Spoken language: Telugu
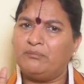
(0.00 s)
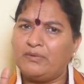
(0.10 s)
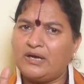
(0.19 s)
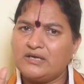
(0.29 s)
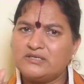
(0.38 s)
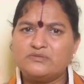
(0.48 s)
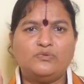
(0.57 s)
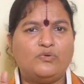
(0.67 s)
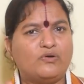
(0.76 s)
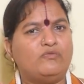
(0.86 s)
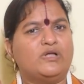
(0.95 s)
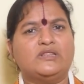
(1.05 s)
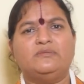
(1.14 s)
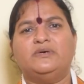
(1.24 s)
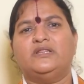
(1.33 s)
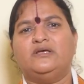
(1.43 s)
మ్యాక్సిమం ఒక వంద
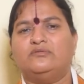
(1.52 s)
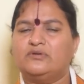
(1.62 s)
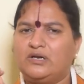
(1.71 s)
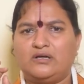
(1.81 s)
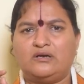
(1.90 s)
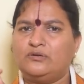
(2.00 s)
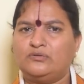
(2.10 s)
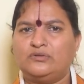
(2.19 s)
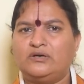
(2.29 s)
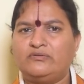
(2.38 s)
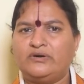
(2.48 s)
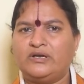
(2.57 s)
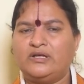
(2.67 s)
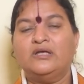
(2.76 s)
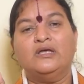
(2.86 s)
మందే ఉన్నారనుకుందామండి